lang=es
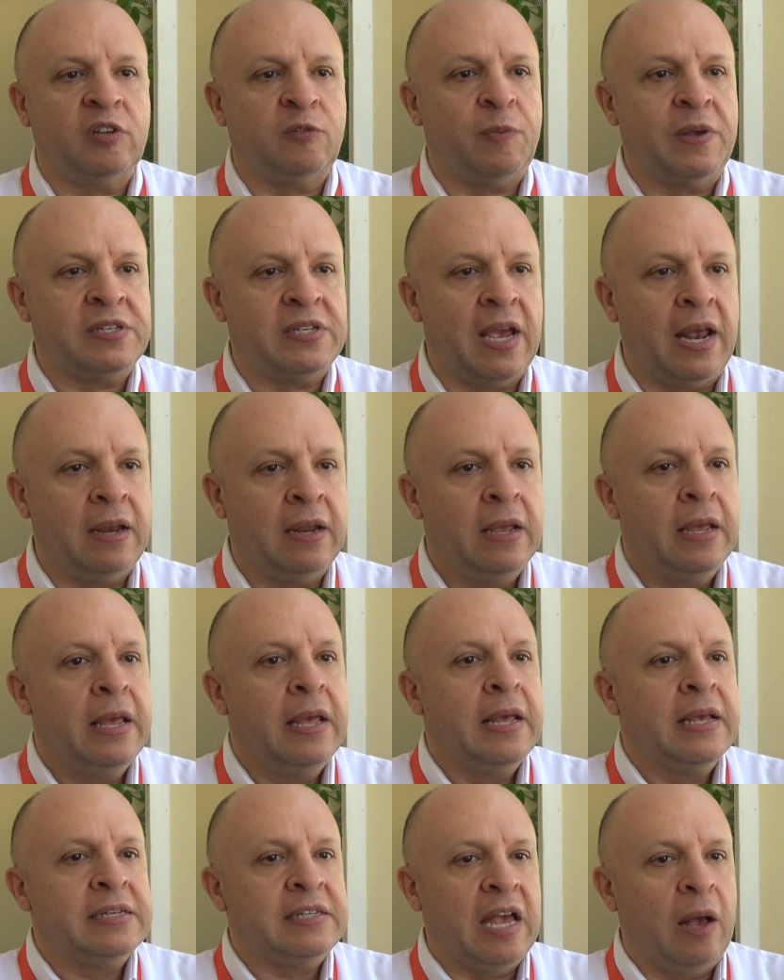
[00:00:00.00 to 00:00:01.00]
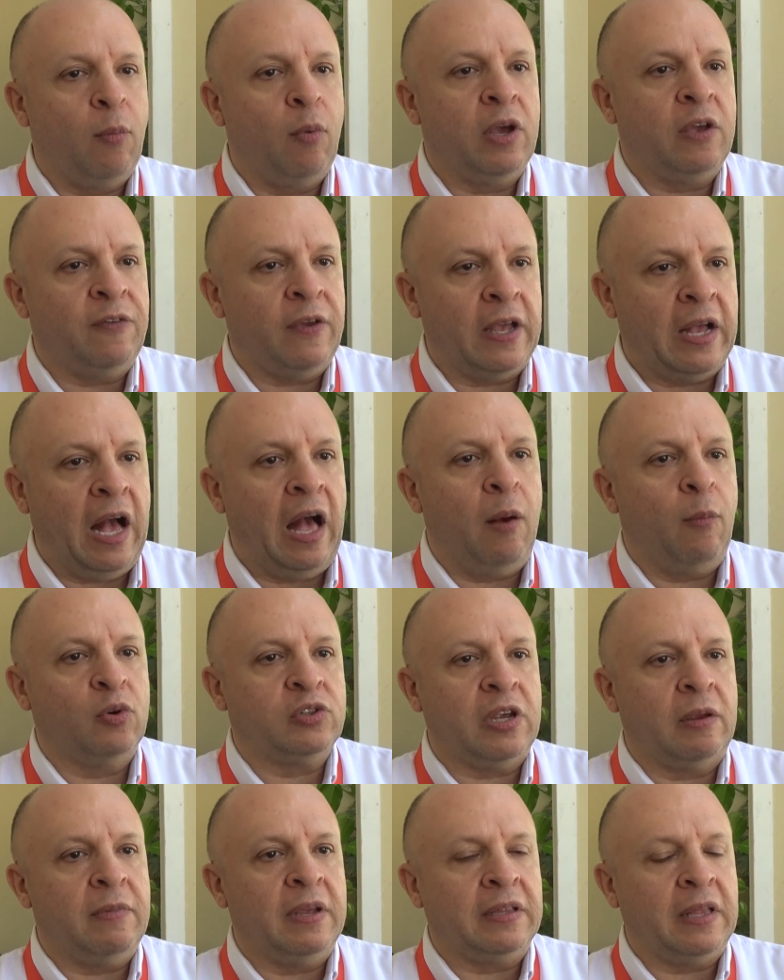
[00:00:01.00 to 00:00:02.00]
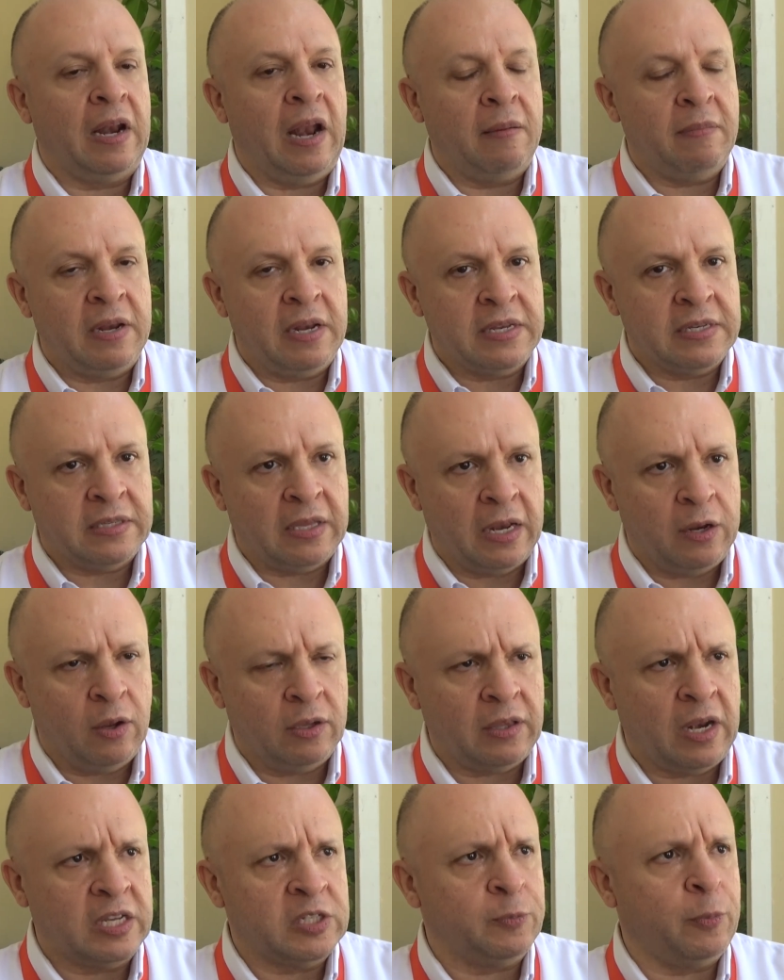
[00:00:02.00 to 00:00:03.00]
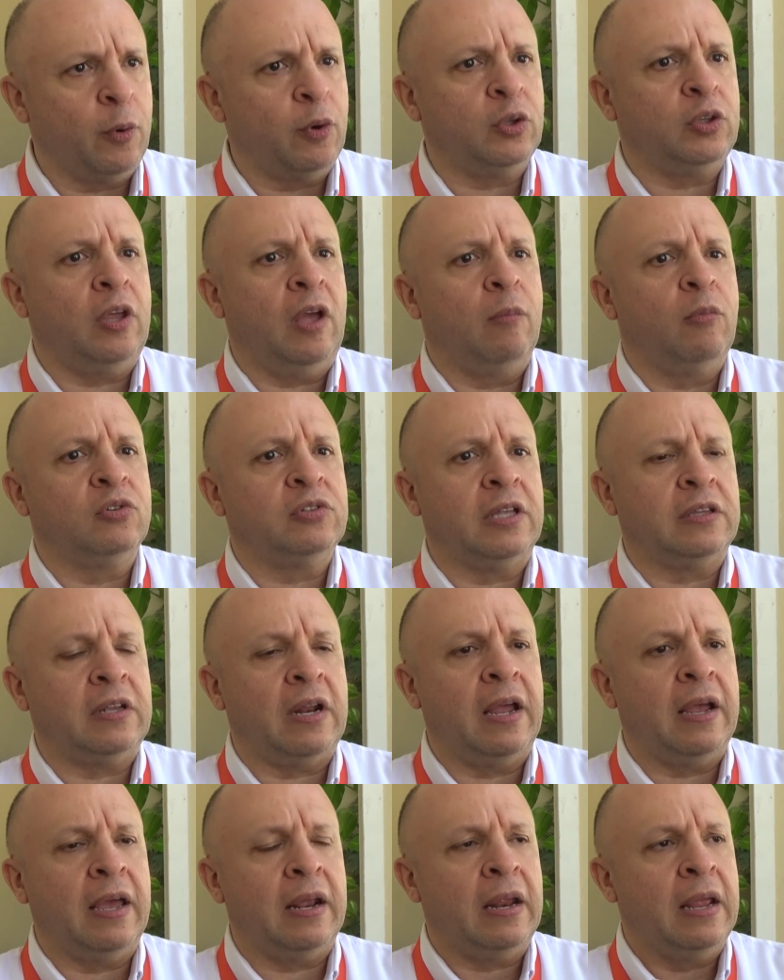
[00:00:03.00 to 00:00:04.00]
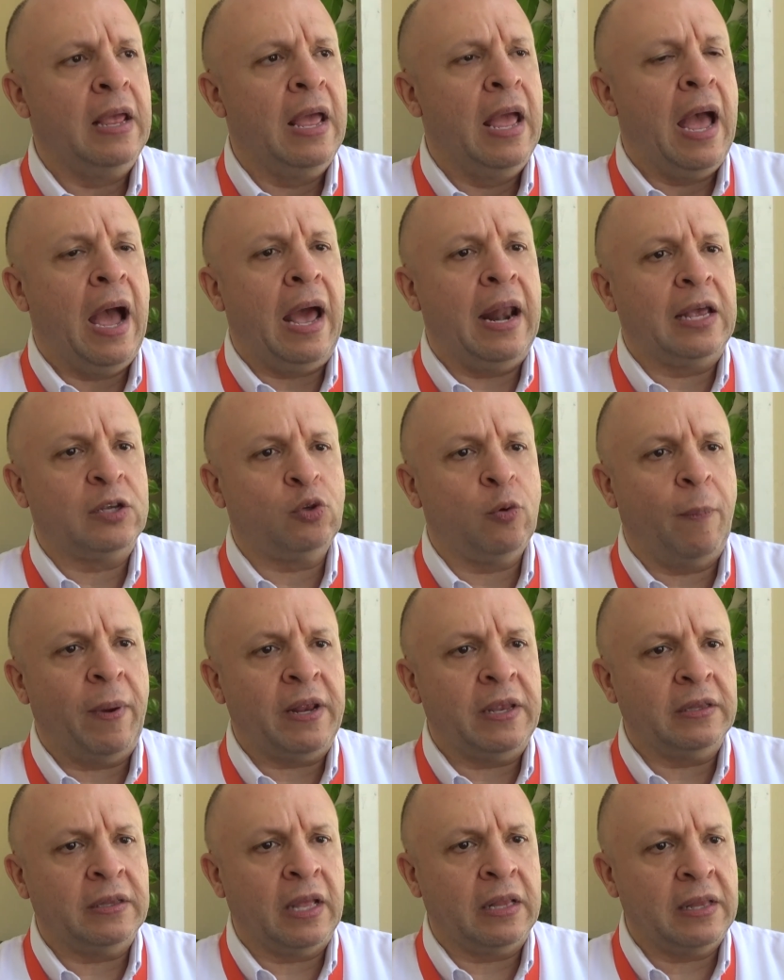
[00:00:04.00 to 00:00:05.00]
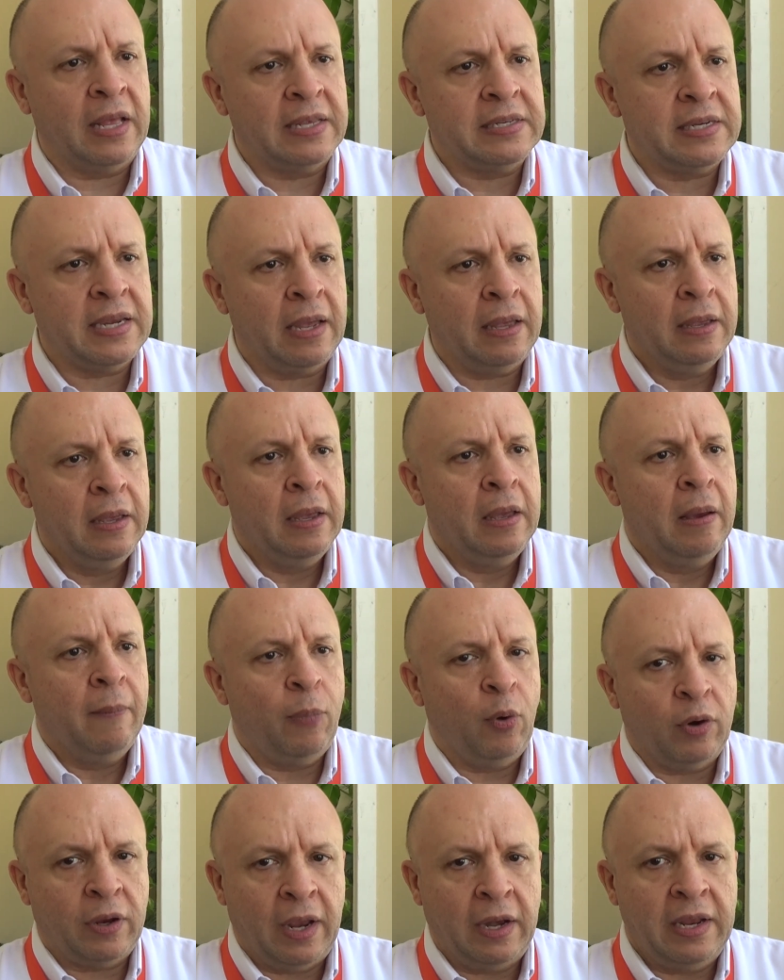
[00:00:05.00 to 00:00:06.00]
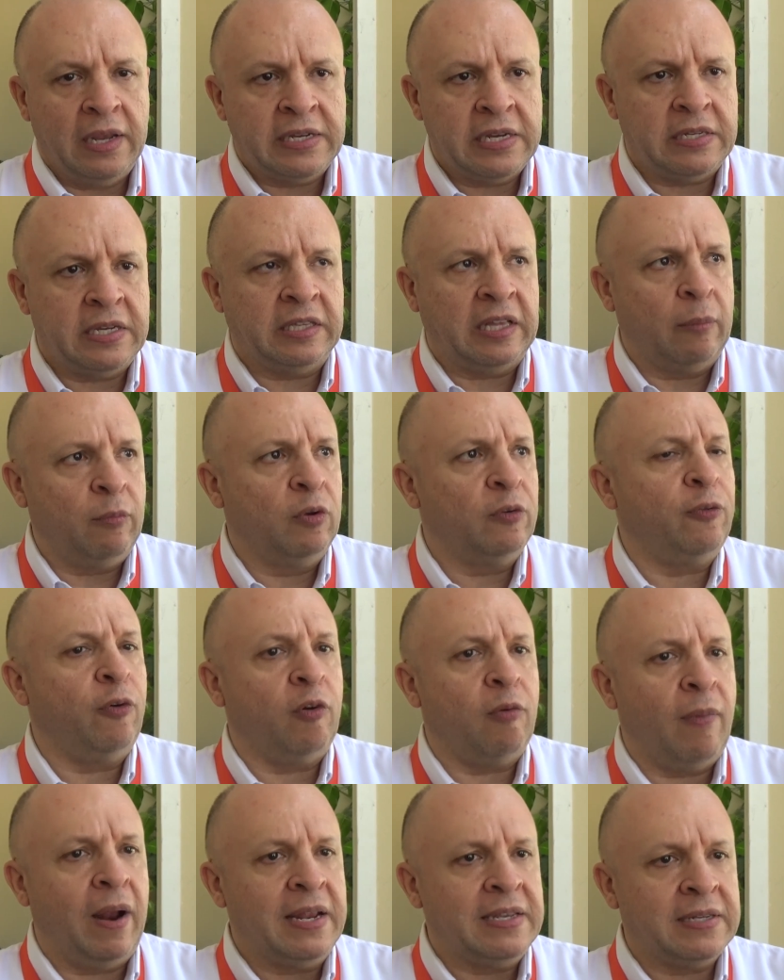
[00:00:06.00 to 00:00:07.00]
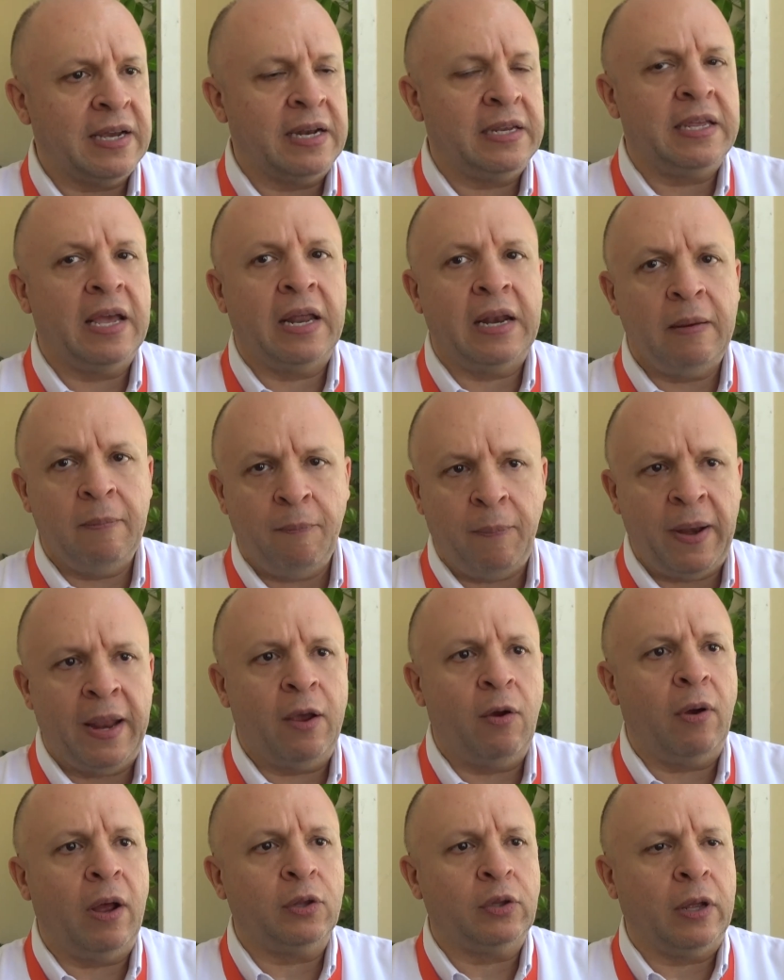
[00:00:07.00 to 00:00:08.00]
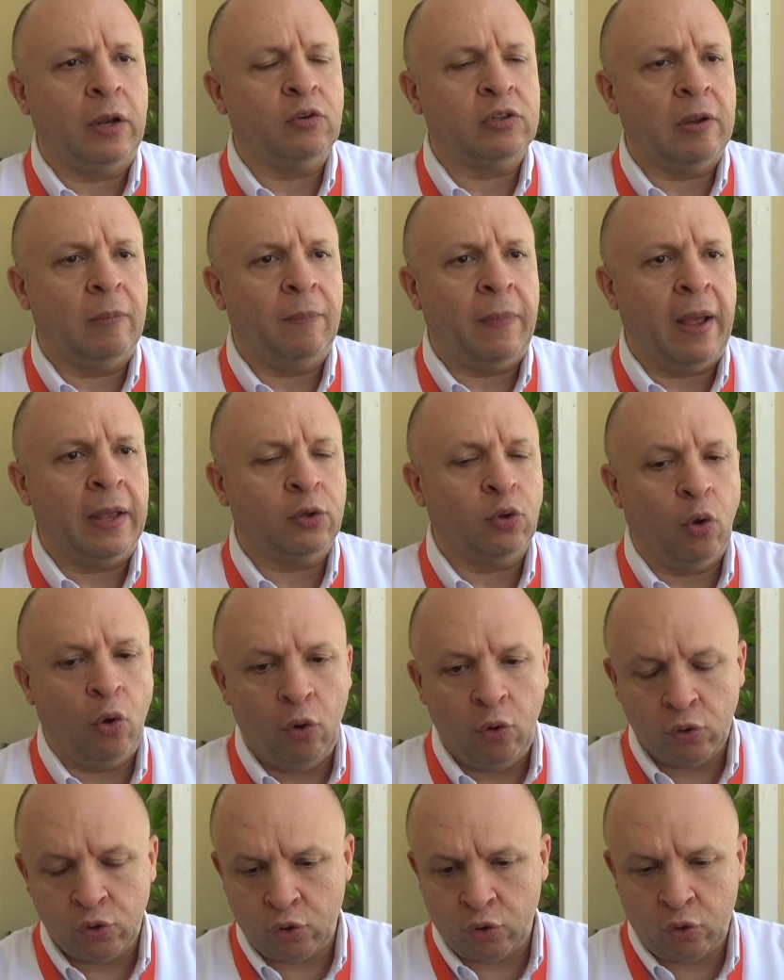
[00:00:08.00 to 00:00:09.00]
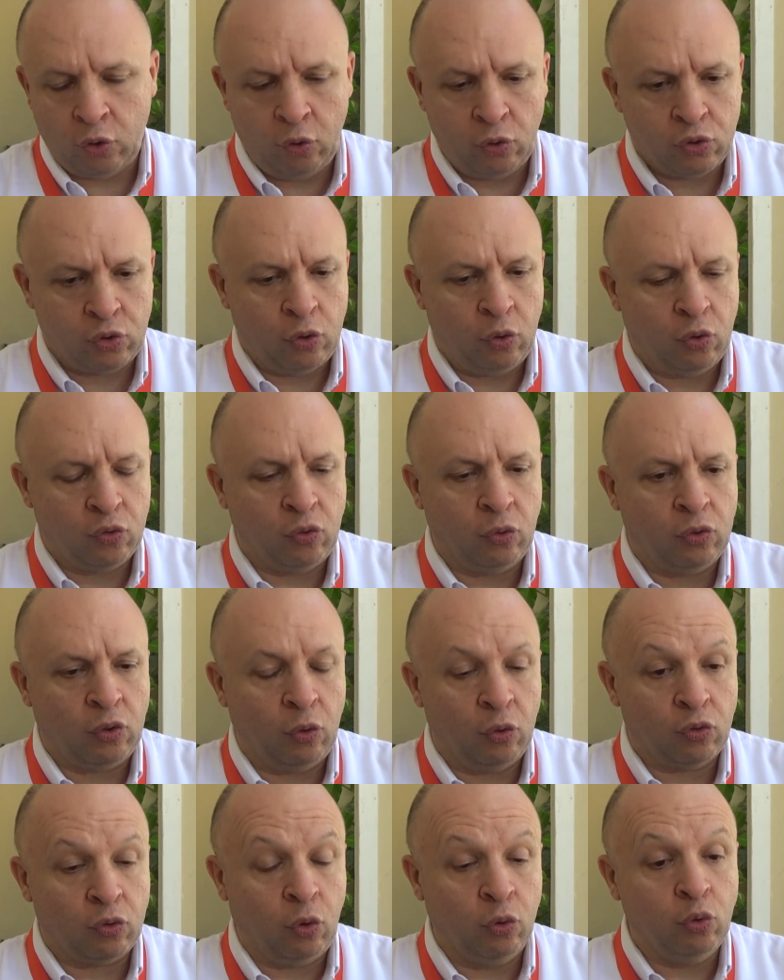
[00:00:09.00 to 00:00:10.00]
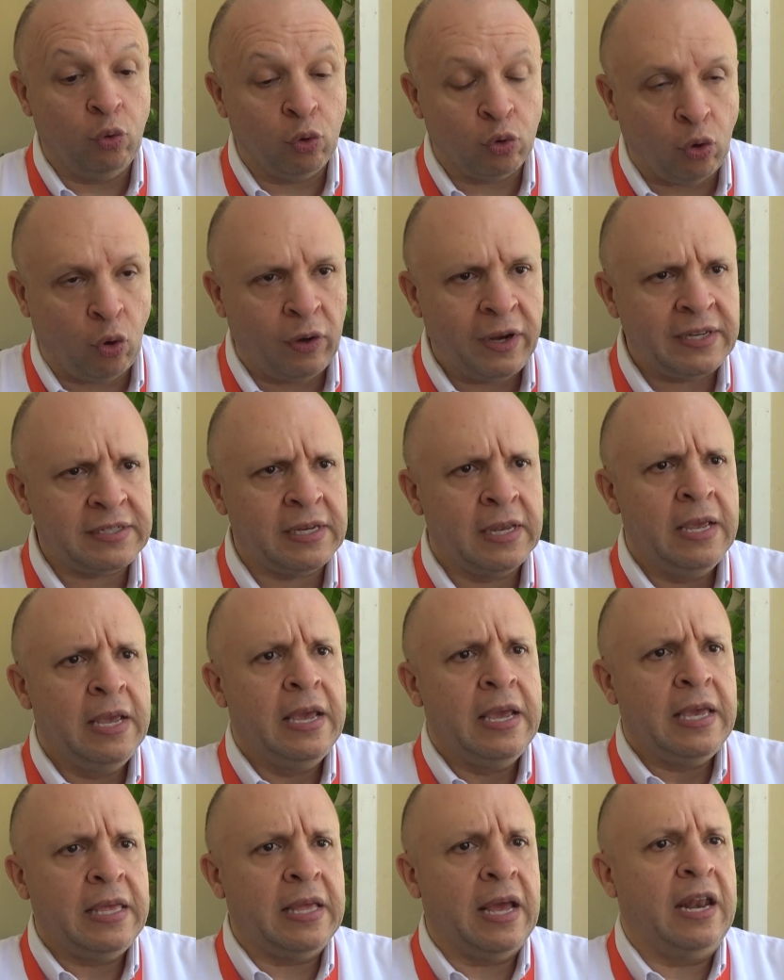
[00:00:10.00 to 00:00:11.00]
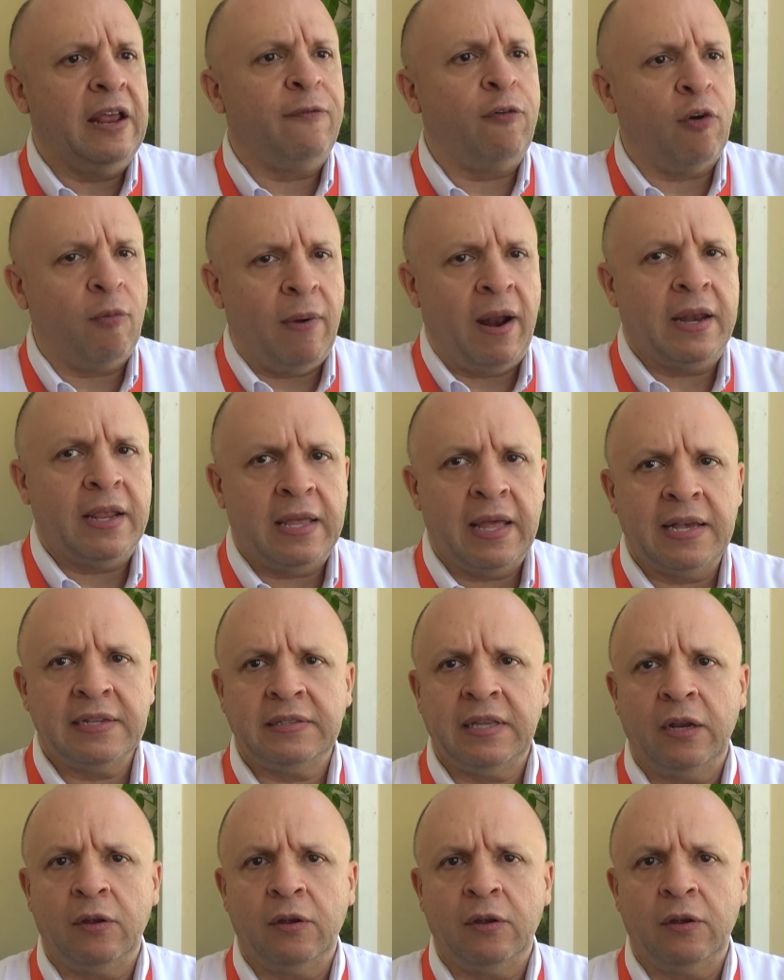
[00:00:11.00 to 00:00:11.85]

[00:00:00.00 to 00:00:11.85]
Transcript: Especial sea modificada. Vamos a invitar al Ministerio de Transporte, vamos a traer a la Superintendencia, porque necesitamos formalizar y dar empleo a, em, todos los conductores y darle formalidad a este